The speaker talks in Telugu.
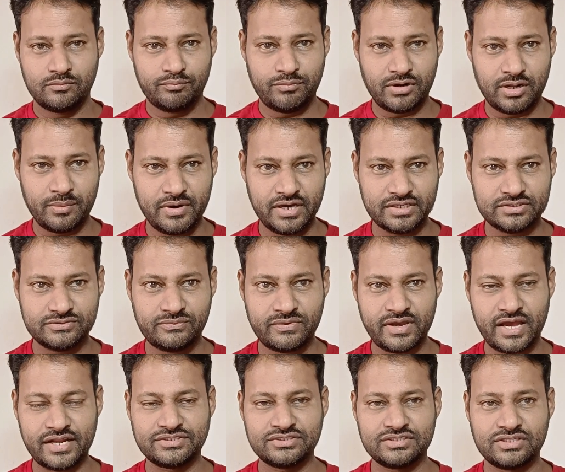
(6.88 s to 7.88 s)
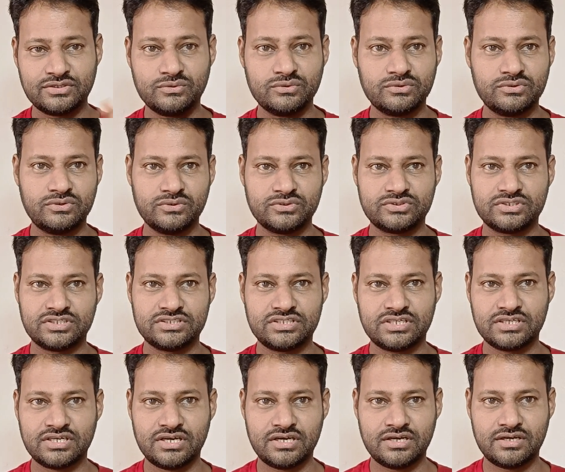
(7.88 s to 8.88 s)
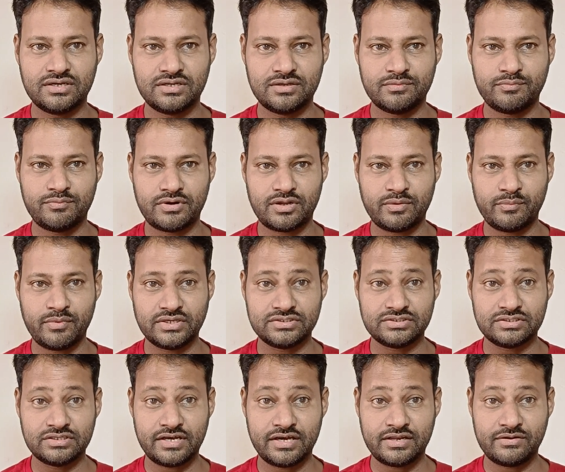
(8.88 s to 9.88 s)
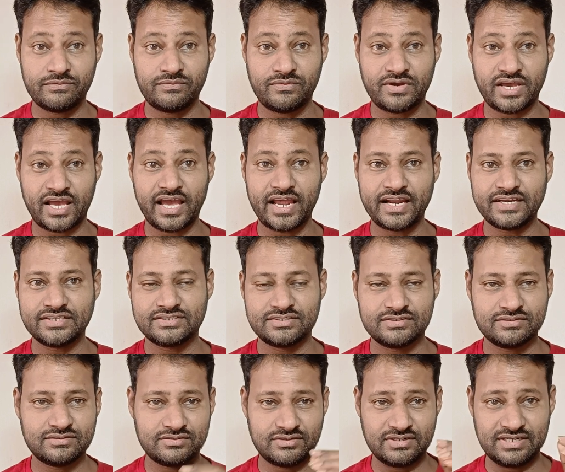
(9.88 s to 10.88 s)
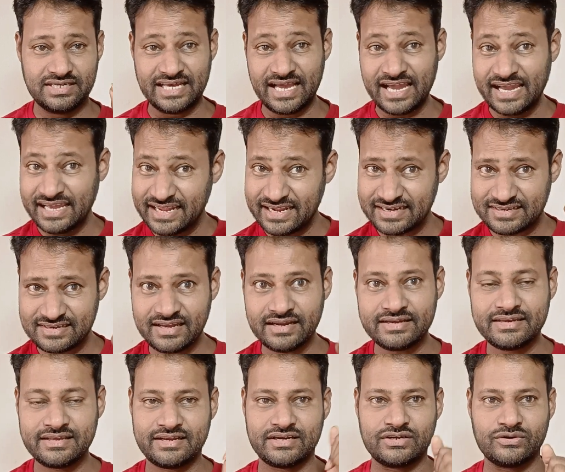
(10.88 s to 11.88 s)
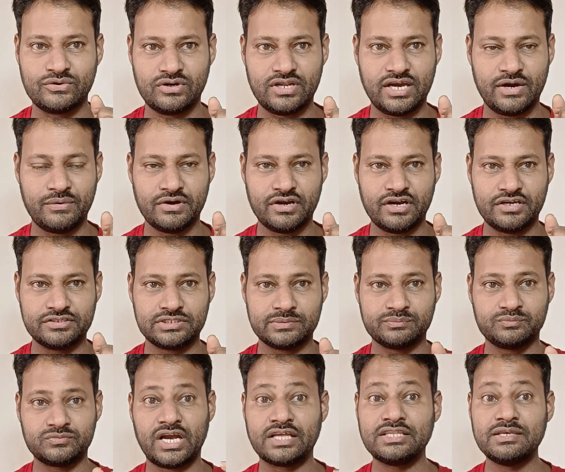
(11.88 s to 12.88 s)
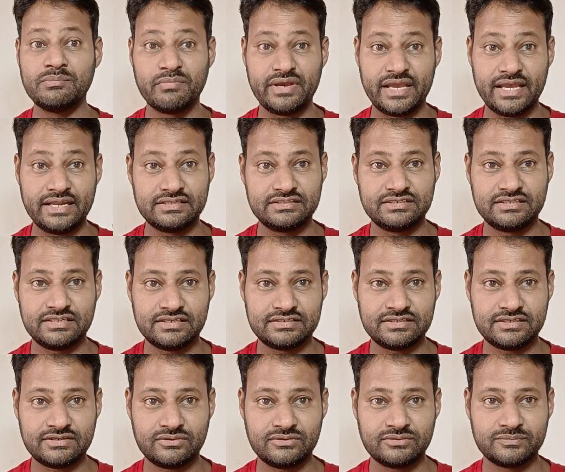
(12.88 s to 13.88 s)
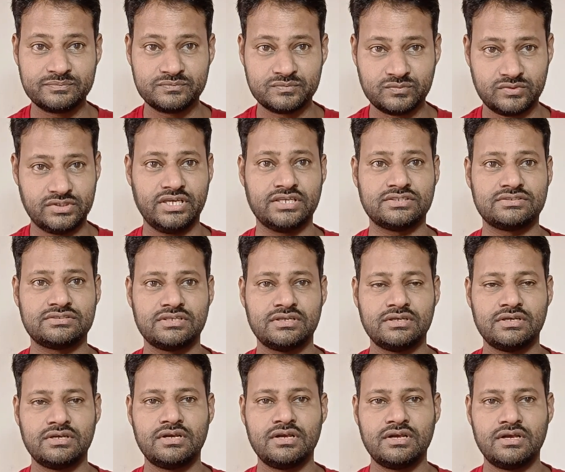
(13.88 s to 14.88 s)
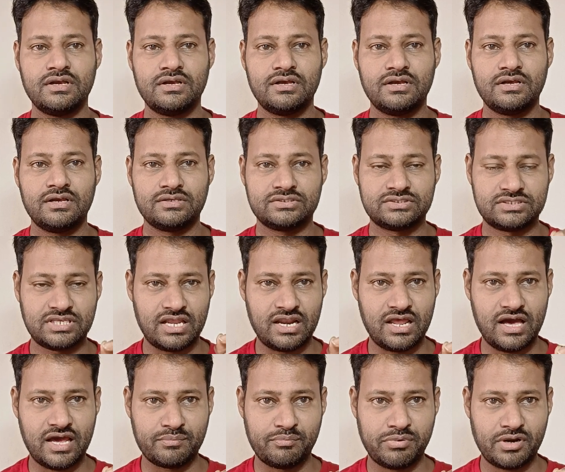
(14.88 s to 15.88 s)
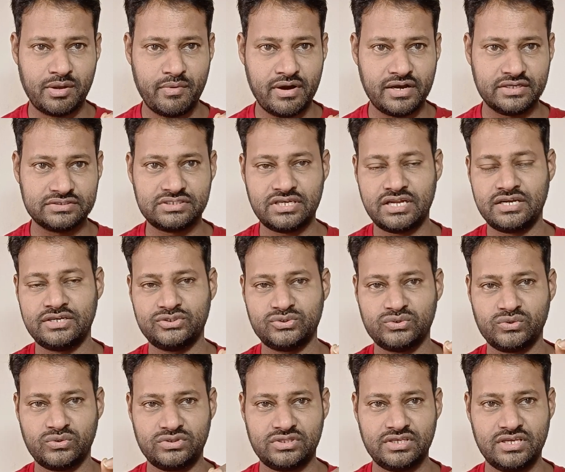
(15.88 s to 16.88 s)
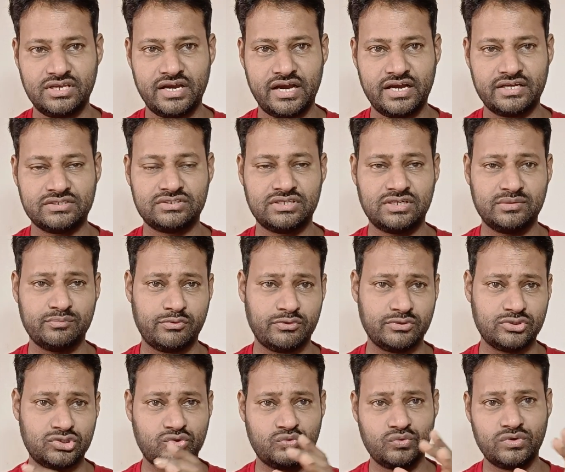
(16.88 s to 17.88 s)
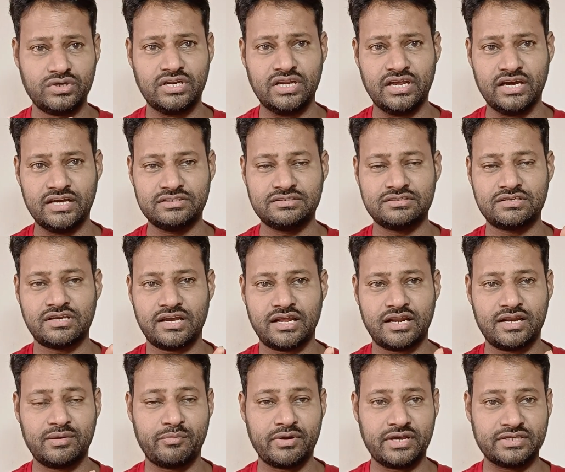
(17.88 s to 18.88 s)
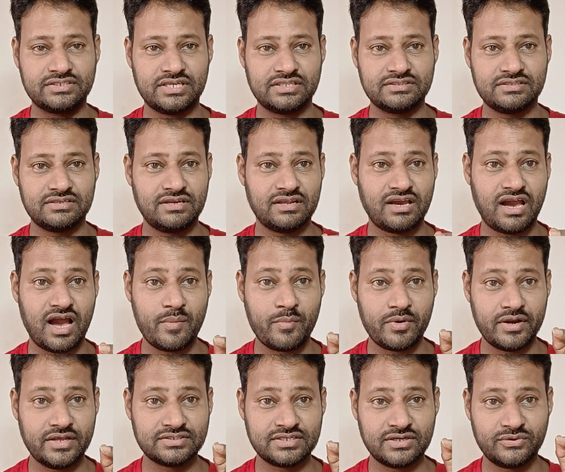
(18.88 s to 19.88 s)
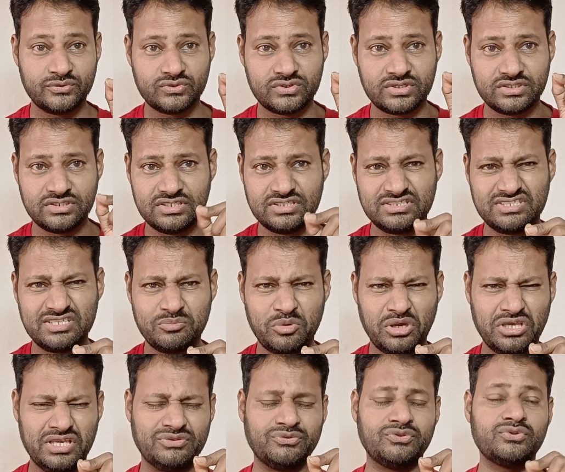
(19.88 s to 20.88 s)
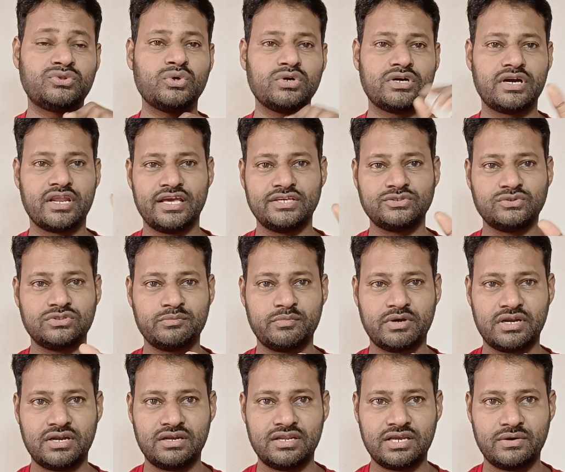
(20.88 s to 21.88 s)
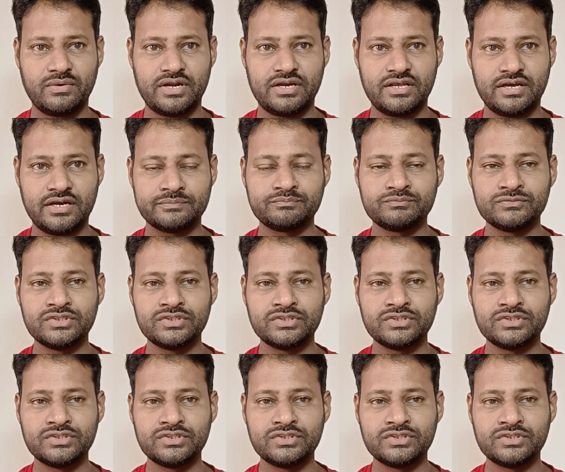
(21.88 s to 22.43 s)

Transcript: ప్రభాస్ ఫ్యాన్స్కి గుడ్ న్యూస్ నిజంగా ప్రభాస్ గారి ఫ్యాన్స్ డైరెక్ట్గా టికెట్ కొనే అవకాశం అది మెయిన్ థియేటర్లో ఎస్ సలార్ ప్రభాస్ అండ్ శృతి హాసన్ పృథ్వీరాజ్ అండ్ ప్రశాంత్ నీల్ కాంబినేషన్లో వస్తున్న ఈ సినిమా ఎంతో క్రేజ్ ఉంది మన ఇండియా వైడ్గా